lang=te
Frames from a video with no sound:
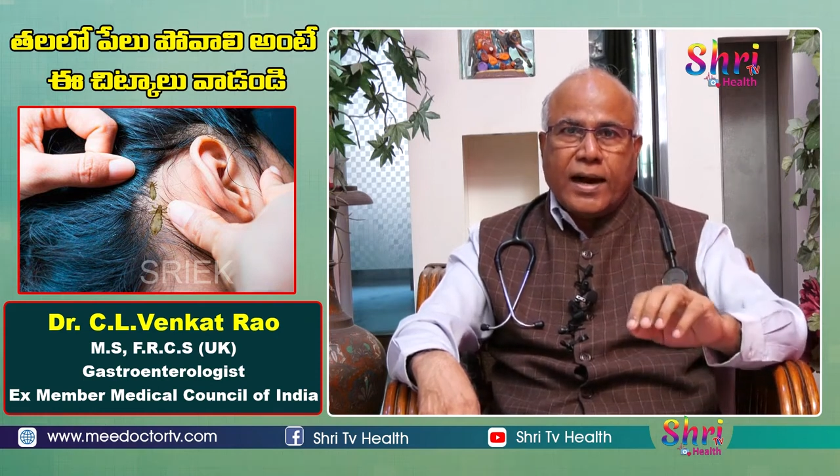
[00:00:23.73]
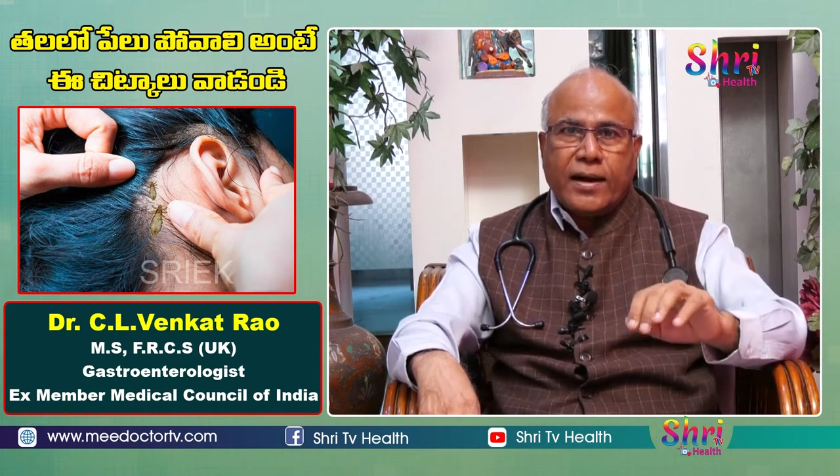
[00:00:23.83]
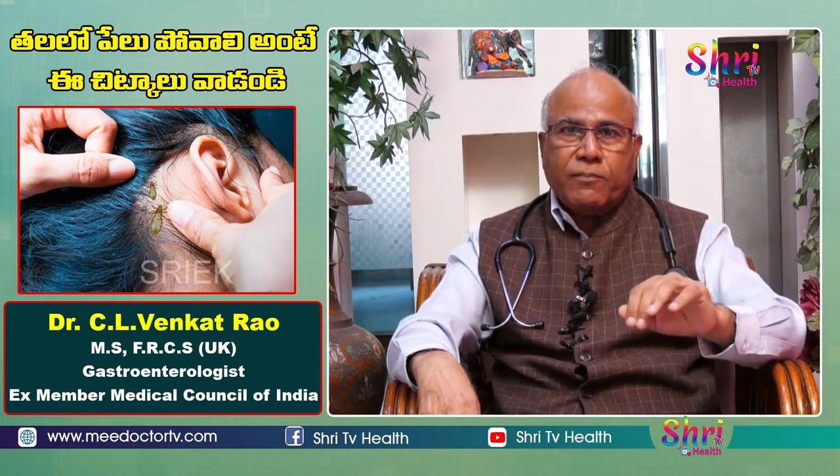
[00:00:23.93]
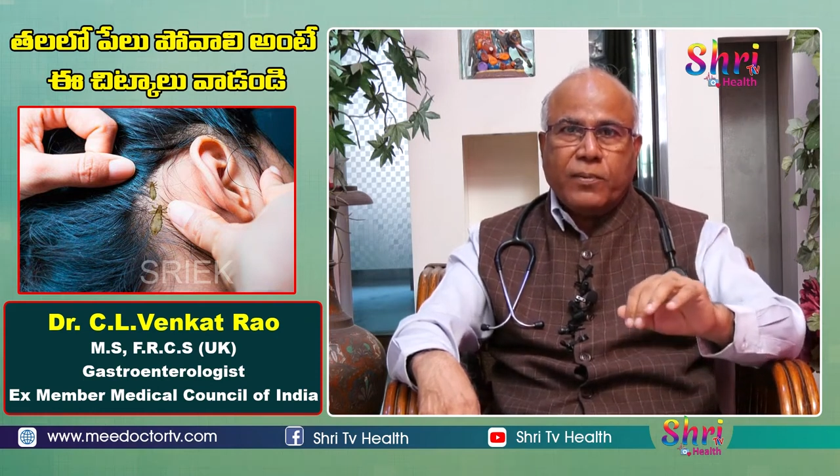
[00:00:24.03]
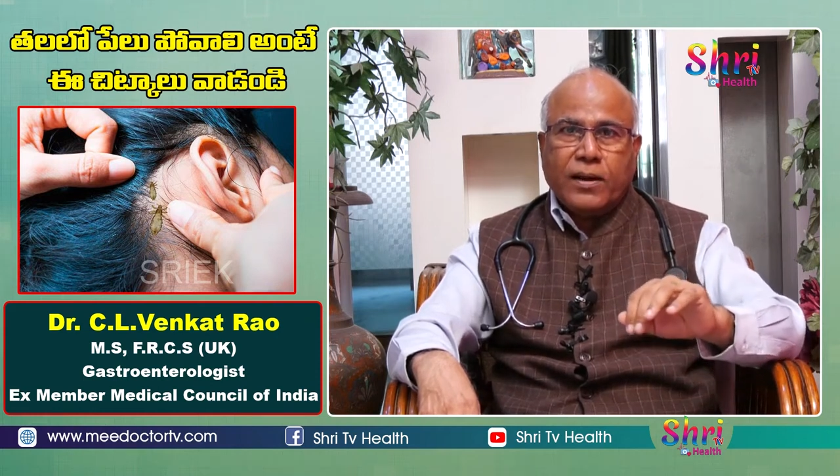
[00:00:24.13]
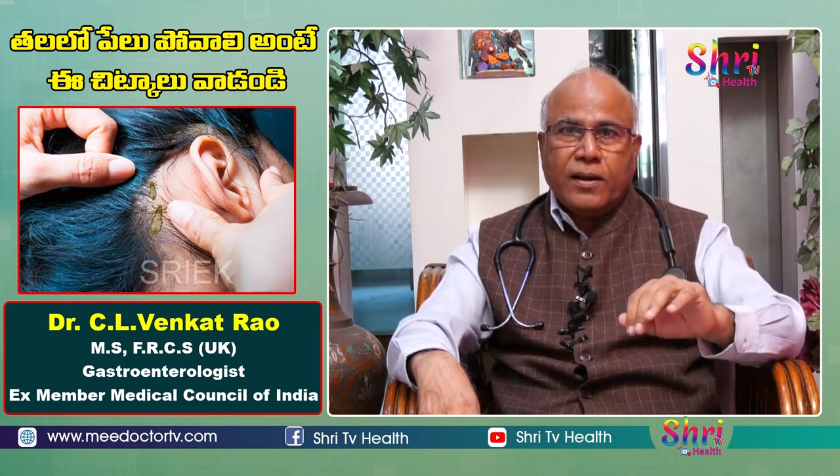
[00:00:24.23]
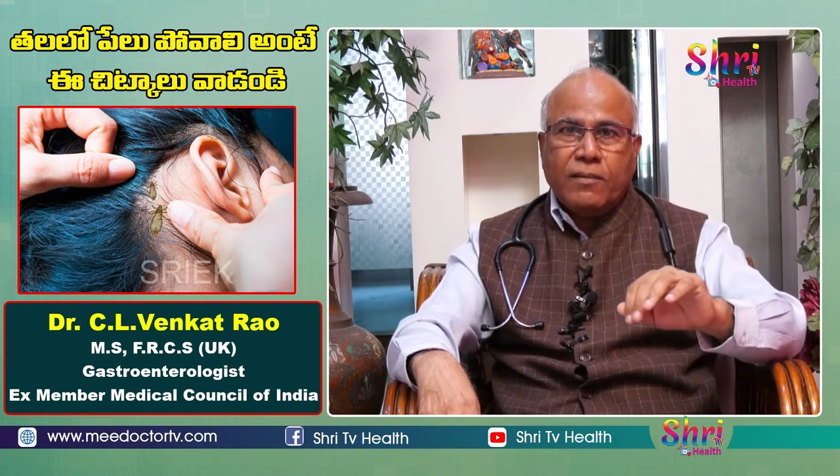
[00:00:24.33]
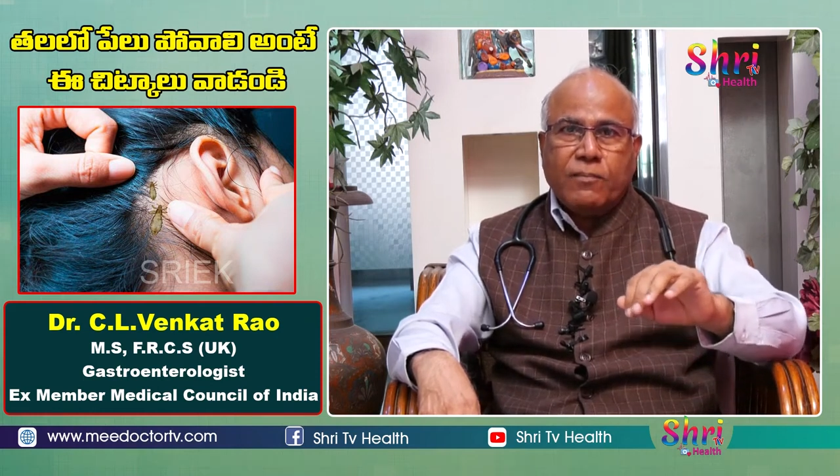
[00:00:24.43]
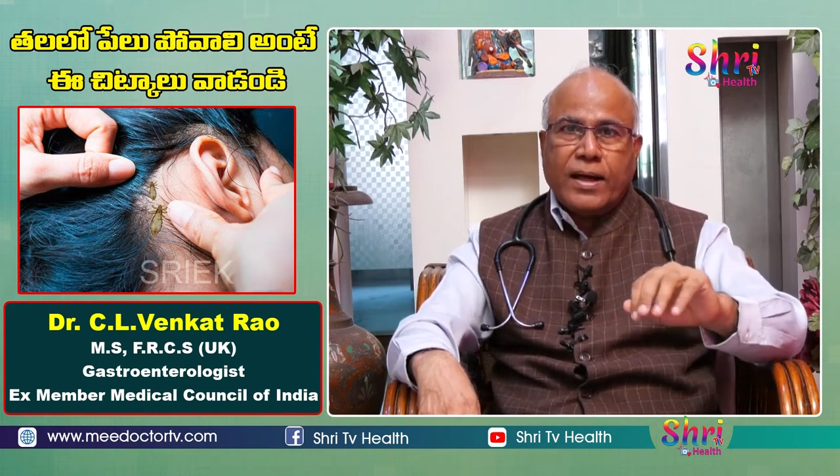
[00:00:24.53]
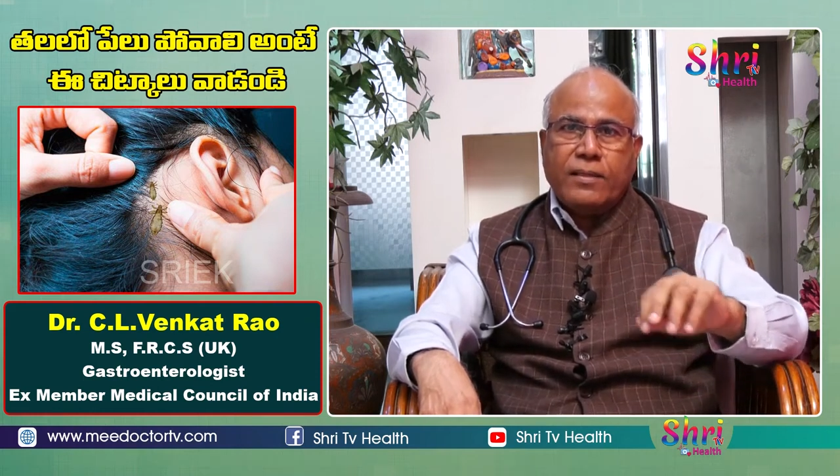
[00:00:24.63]

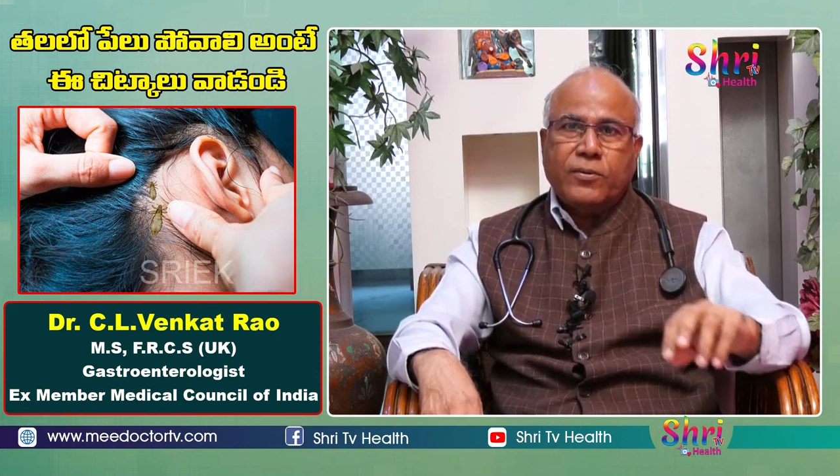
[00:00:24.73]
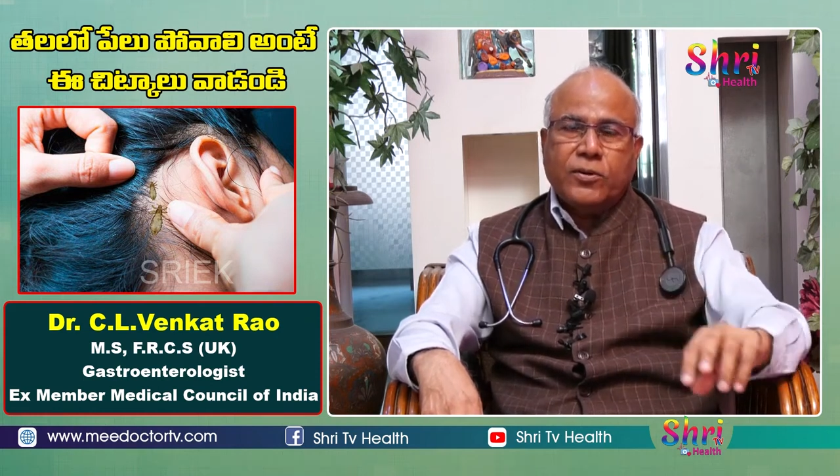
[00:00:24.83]
ఆడపిల్లల్ని బాధ